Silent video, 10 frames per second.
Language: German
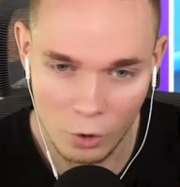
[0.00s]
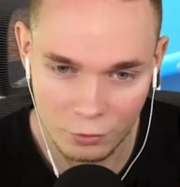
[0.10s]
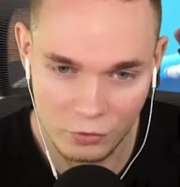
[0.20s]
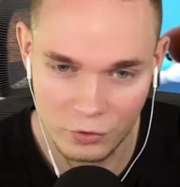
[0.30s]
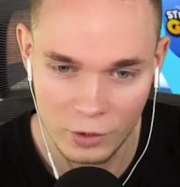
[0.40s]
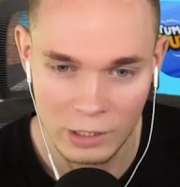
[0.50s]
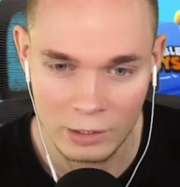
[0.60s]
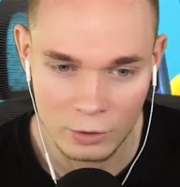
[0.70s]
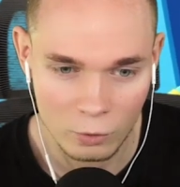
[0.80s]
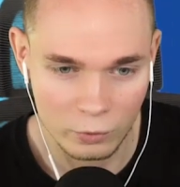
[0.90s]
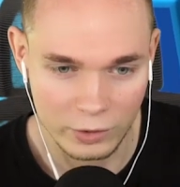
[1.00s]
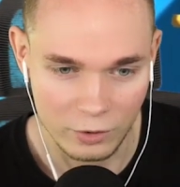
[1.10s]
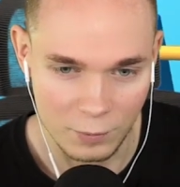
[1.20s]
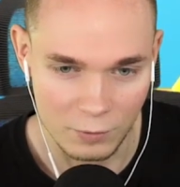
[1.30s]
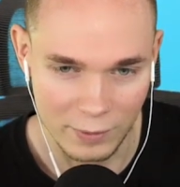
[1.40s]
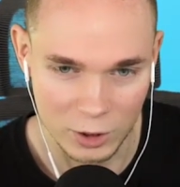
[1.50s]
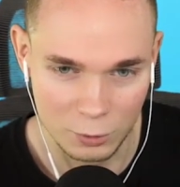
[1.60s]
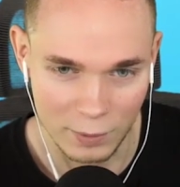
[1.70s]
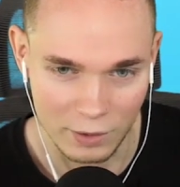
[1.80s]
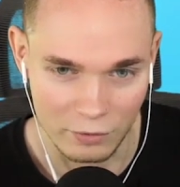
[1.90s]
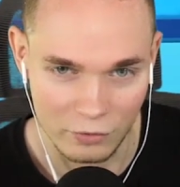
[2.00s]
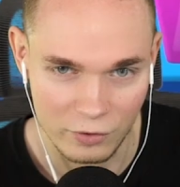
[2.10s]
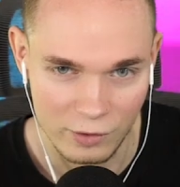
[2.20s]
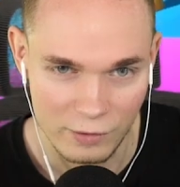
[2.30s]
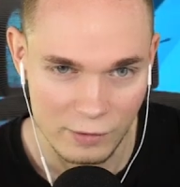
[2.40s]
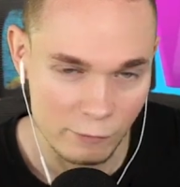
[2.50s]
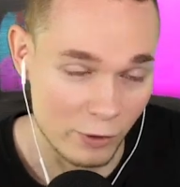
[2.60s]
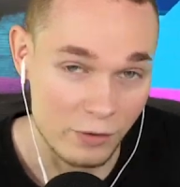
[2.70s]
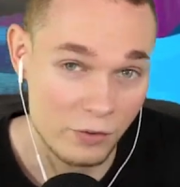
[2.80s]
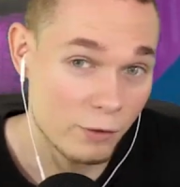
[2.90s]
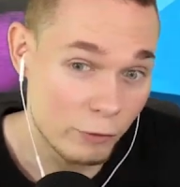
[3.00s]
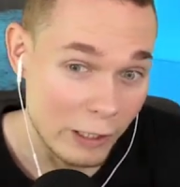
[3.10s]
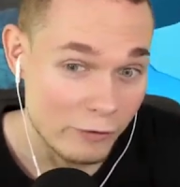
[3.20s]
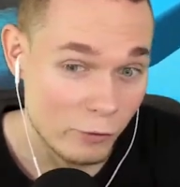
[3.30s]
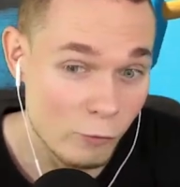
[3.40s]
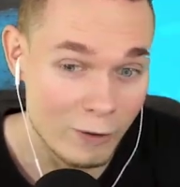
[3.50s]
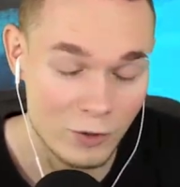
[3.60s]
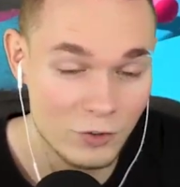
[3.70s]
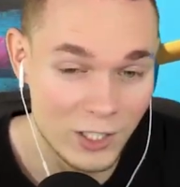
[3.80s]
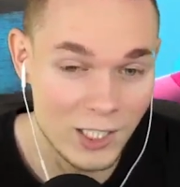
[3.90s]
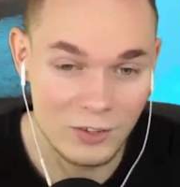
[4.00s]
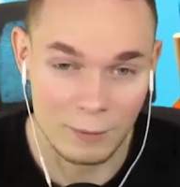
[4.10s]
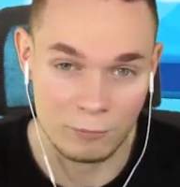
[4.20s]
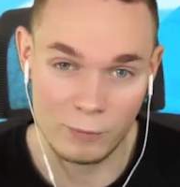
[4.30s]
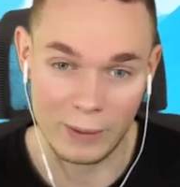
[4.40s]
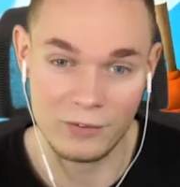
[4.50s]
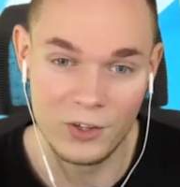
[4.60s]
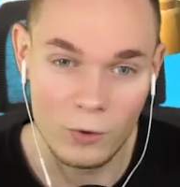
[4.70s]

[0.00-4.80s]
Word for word: morgens. Und jetzt bin ich mal gespannt. Falls ihr vielleicht irgendwelche Tricks habt, wie man